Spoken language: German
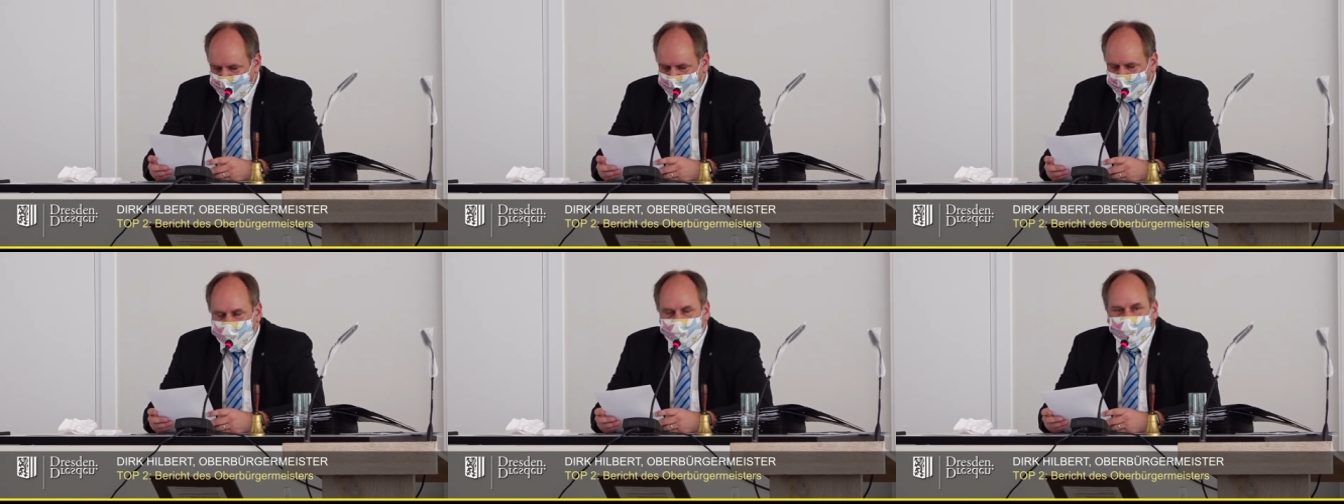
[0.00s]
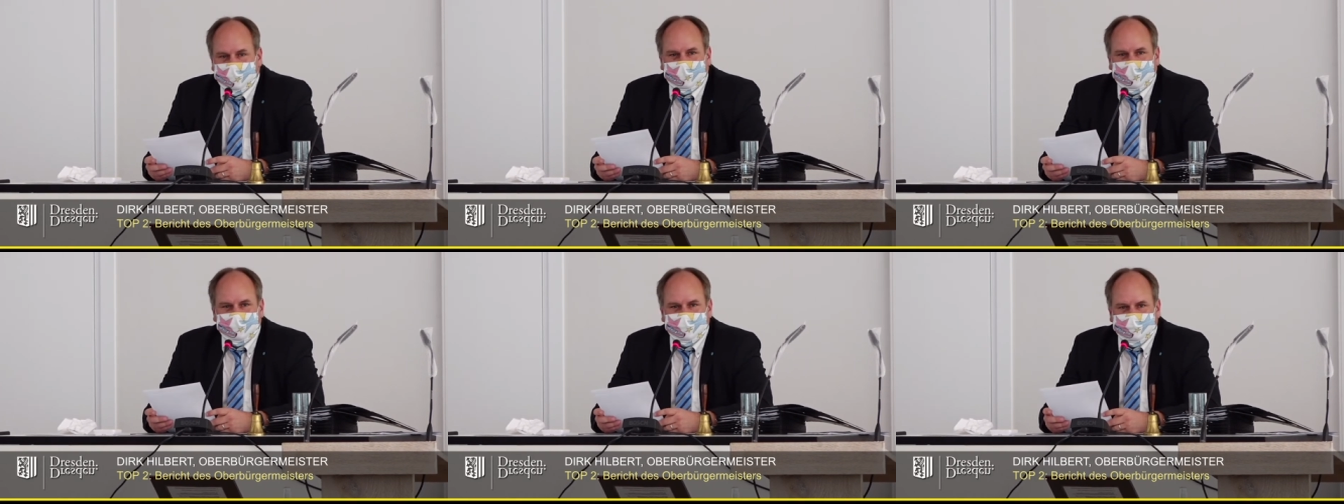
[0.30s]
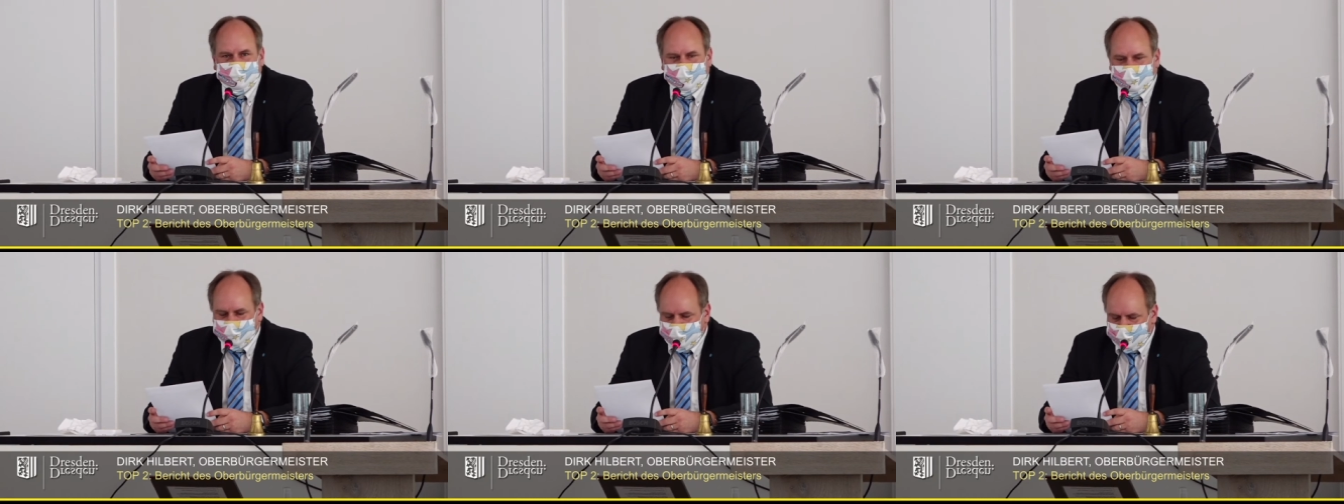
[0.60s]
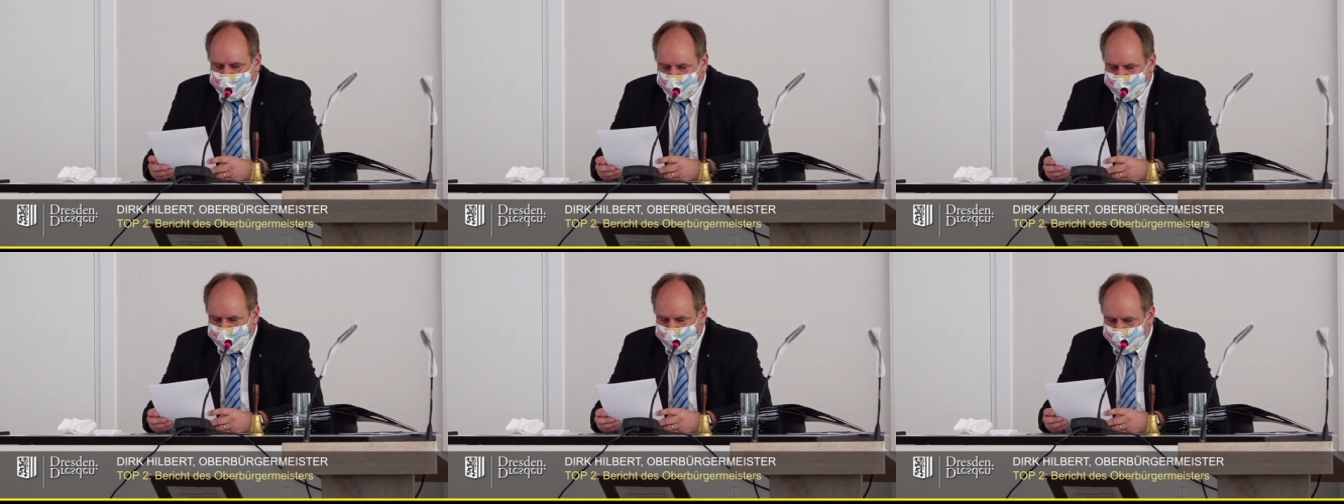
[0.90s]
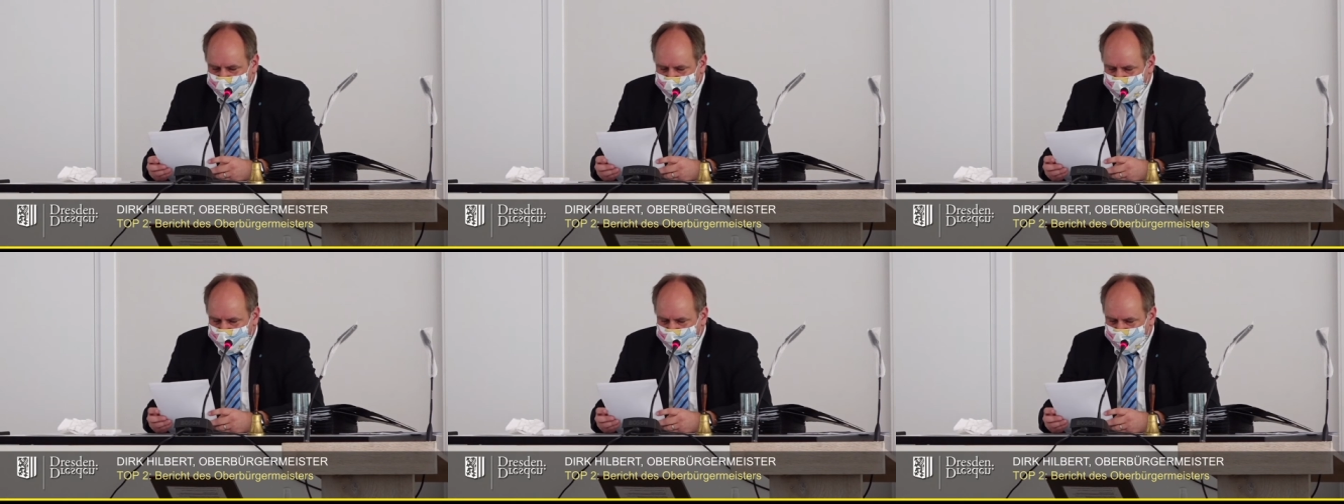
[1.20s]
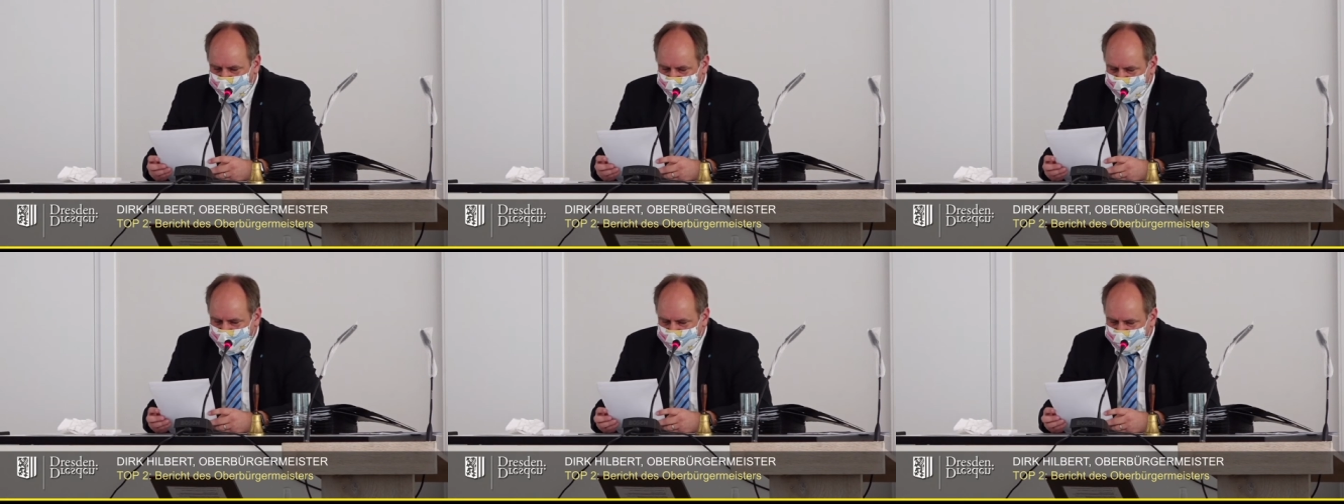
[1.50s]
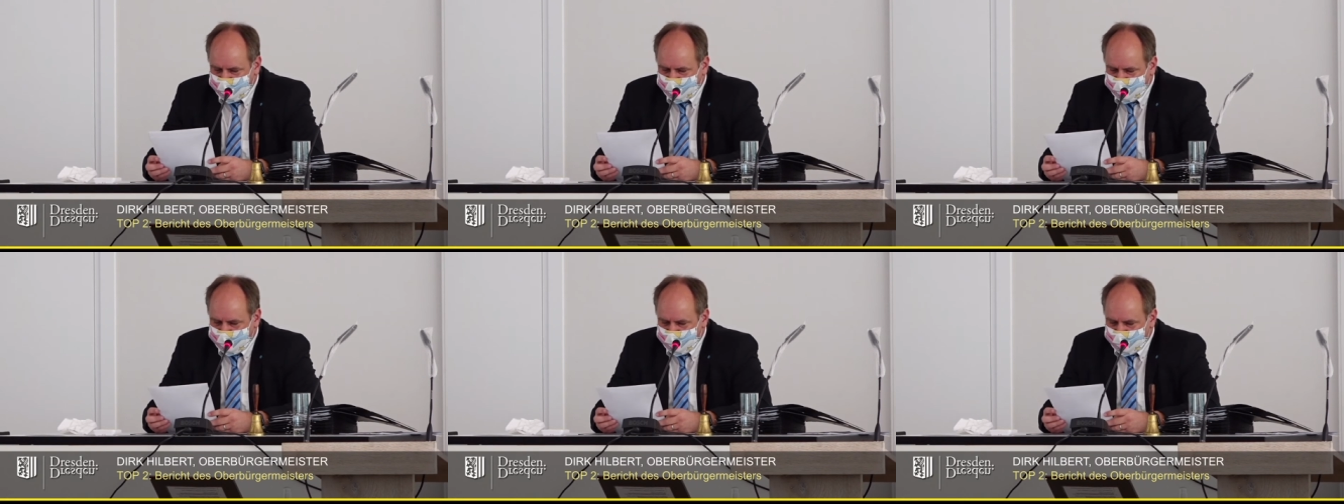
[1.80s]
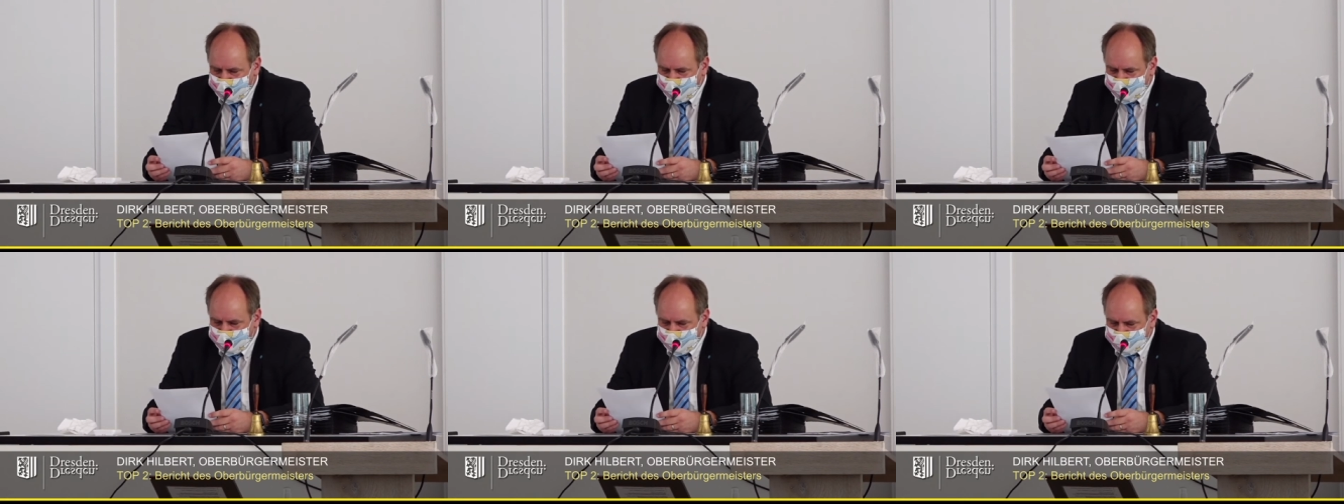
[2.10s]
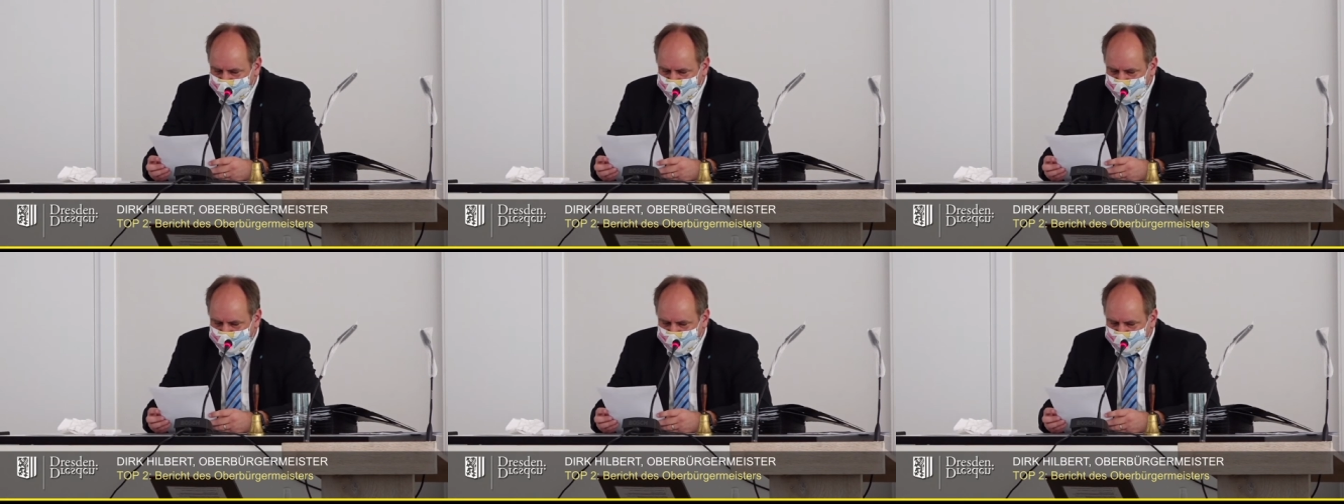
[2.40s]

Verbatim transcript: Für jede Dresdnerin und jeden Dresdner